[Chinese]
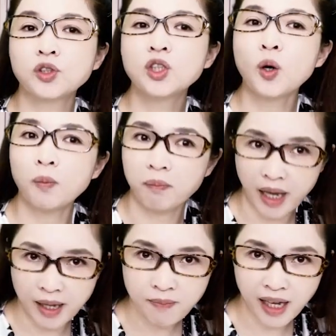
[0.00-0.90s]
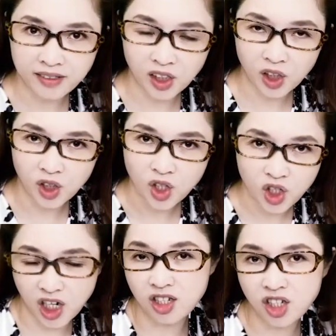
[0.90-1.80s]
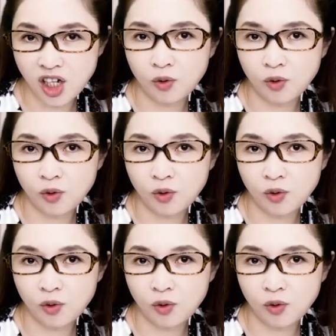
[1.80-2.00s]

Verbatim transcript: 又美满的 人生，